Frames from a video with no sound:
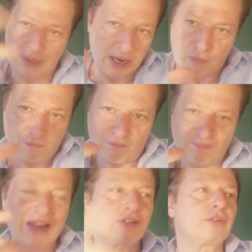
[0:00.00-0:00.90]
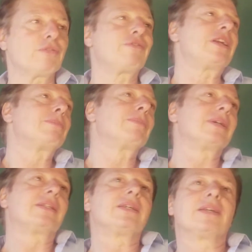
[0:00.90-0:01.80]
Era un vecchio
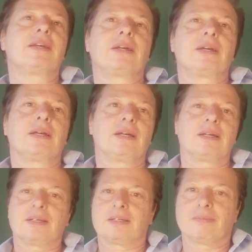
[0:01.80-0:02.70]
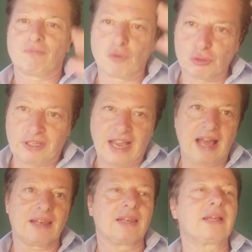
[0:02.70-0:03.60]
film di eh, Woody
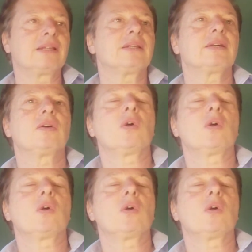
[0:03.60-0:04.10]
Allen